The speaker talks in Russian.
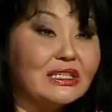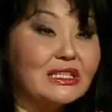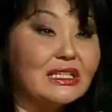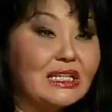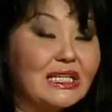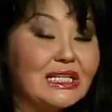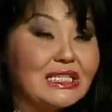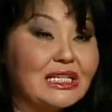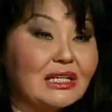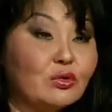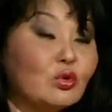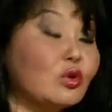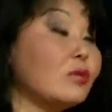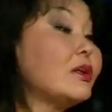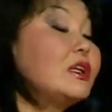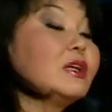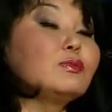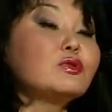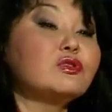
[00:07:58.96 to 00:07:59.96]
две единицы, а
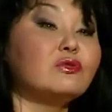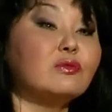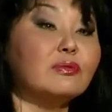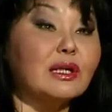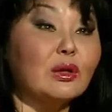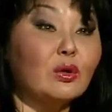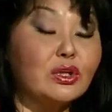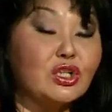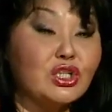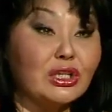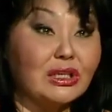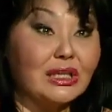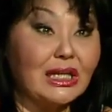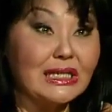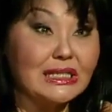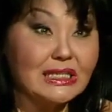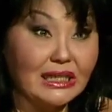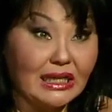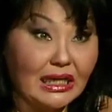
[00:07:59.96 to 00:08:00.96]
нормой, допустим, нумерологии
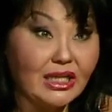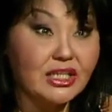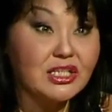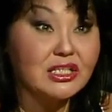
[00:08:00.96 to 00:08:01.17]
считается